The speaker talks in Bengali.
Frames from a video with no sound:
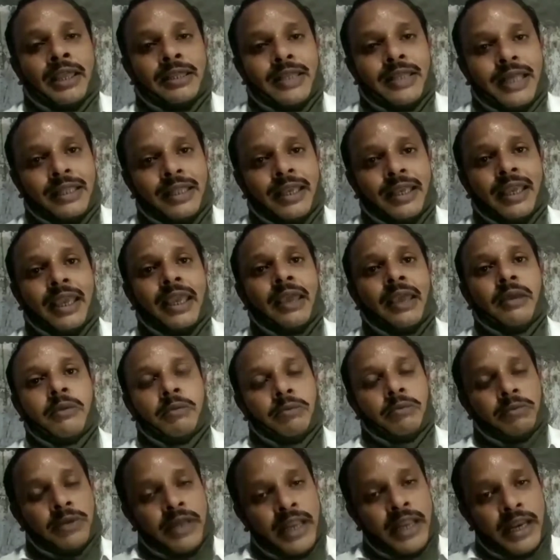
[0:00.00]
তাদেরকে
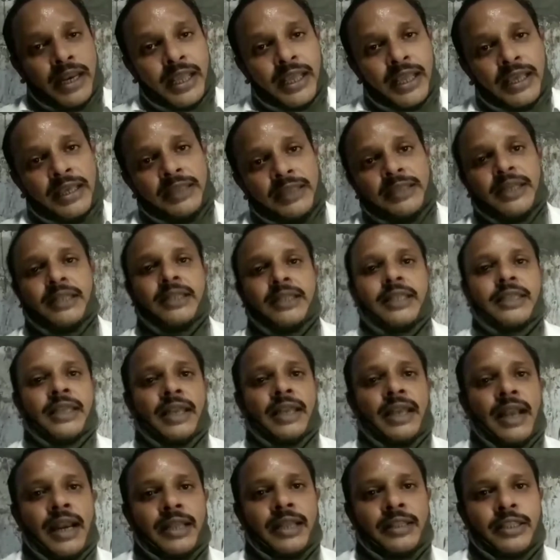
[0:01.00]
টেনে হিঁচড়ে তাদের
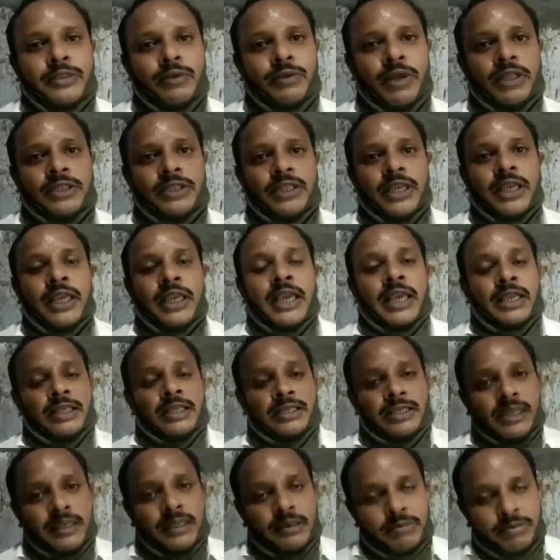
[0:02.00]
গাড়িতে তুলেছে
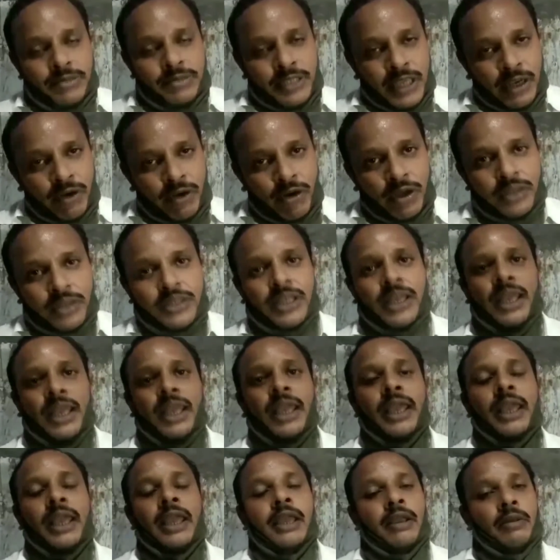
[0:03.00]
সে দিকে
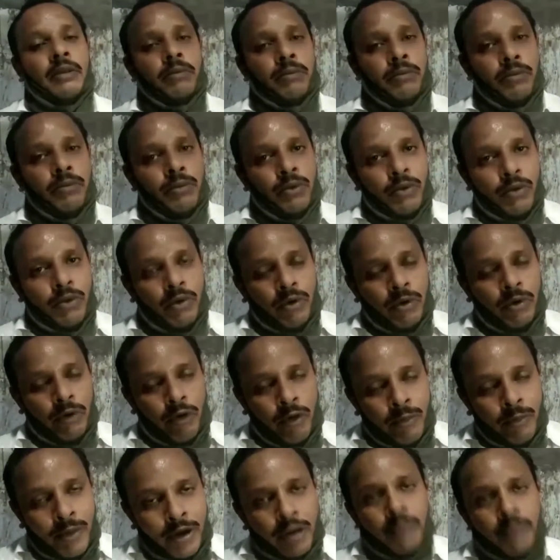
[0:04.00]

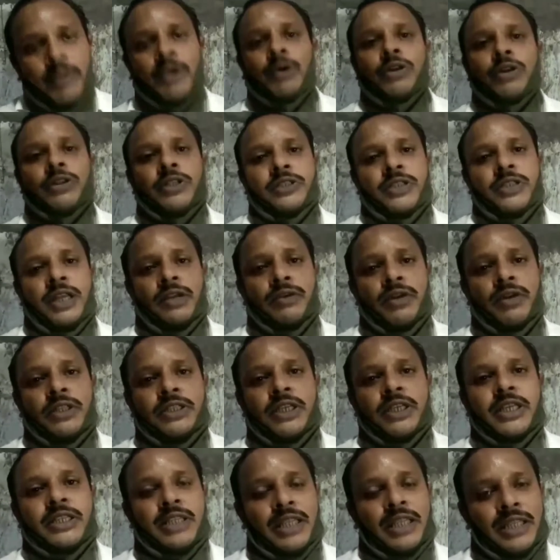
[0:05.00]
অমানবিক অত্যাচার
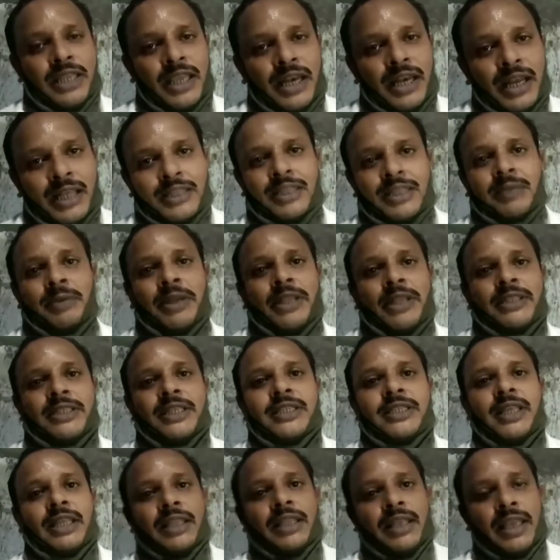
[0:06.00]
করেছে তাদেরকে লাথি মেরেছে
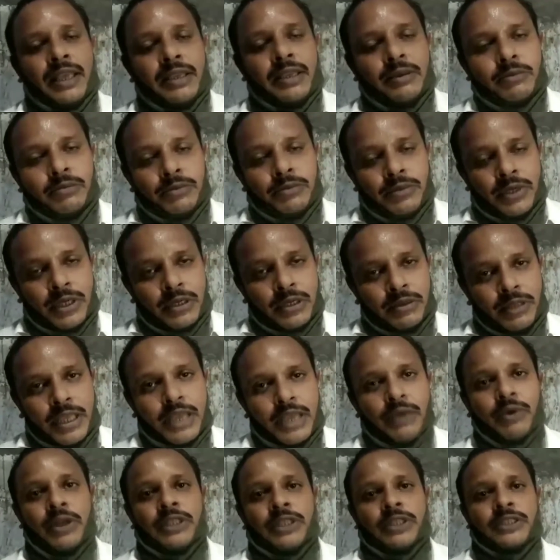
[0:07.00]
তাদেরকে
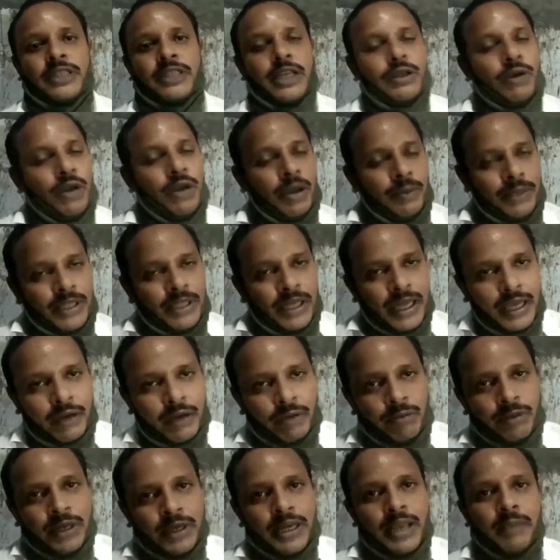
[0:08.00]
ইয়ে করেছে সেগুলো আমাদের
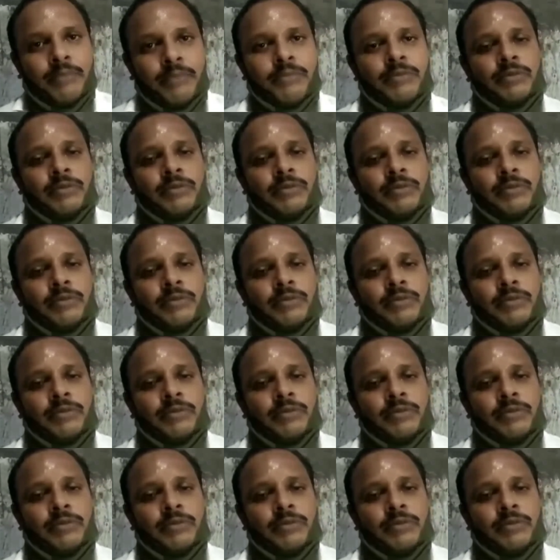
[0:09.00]
এখন মিডিয়া